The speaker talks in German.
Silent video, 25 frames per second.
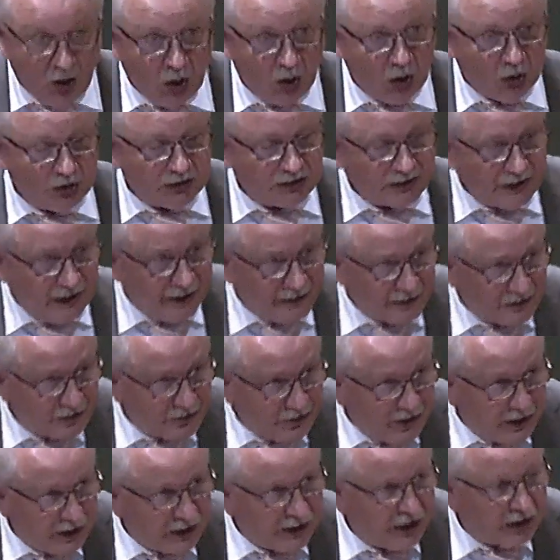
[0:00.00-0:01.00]
und
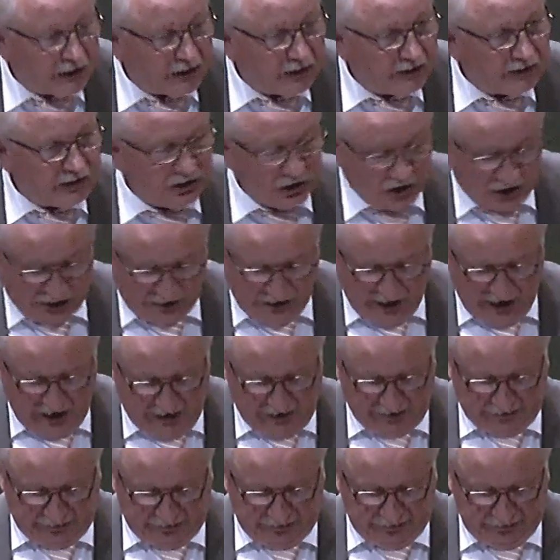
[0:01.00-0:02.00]
deswegen hatten sie
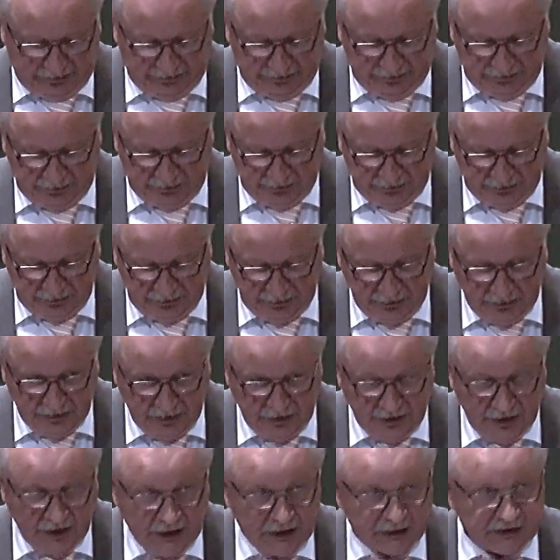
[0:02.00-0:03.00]
Streit.
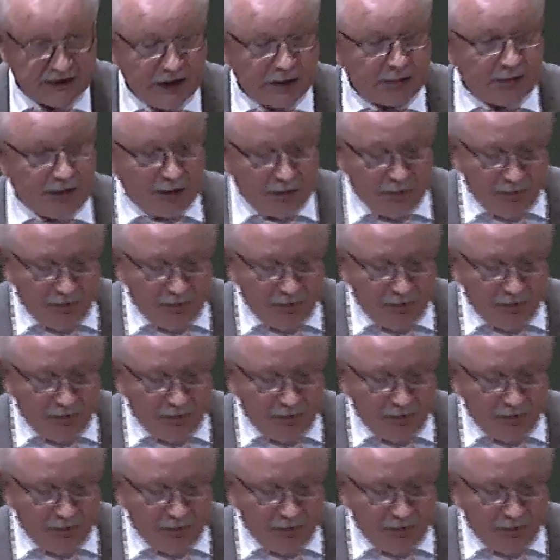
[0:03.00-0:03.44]
Sie haben den